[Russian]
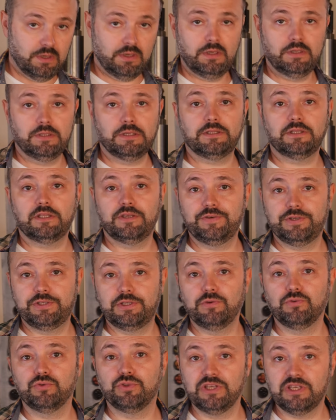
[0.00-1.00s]
И надо
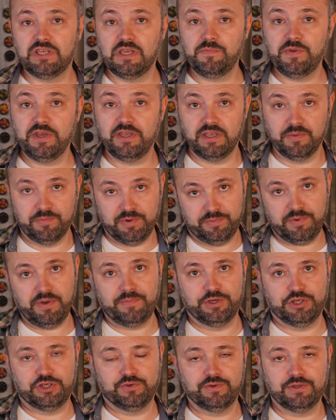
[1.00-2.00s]
довести его до кипения, при
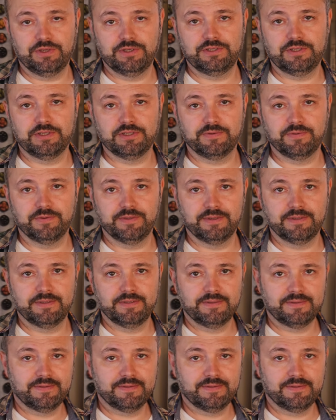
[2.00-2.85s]
помешивании, естественно.